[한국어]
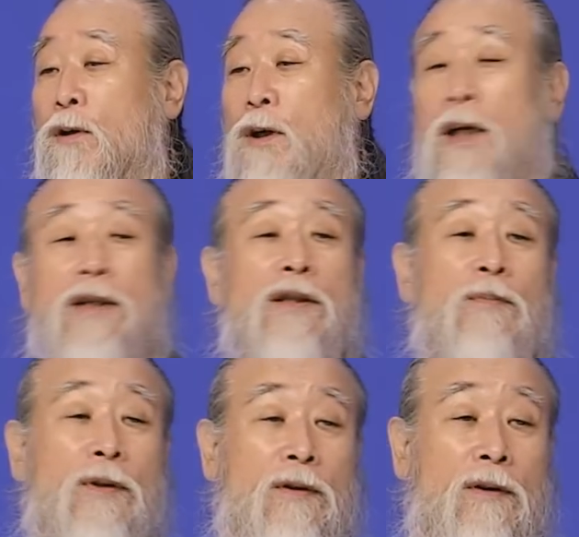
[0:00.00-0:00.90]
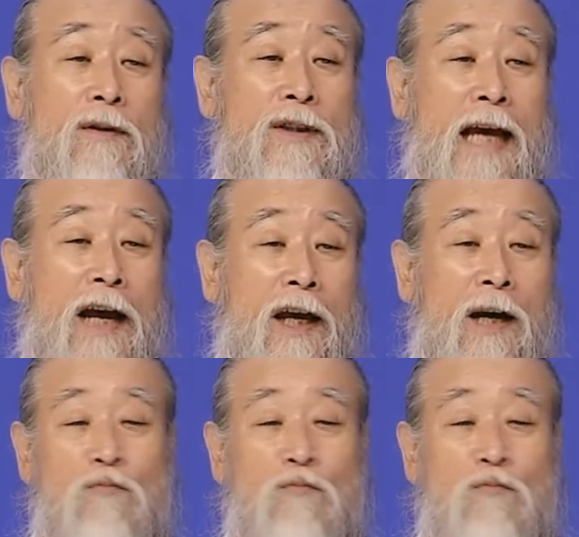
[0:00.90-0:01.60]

거기서부터 사회가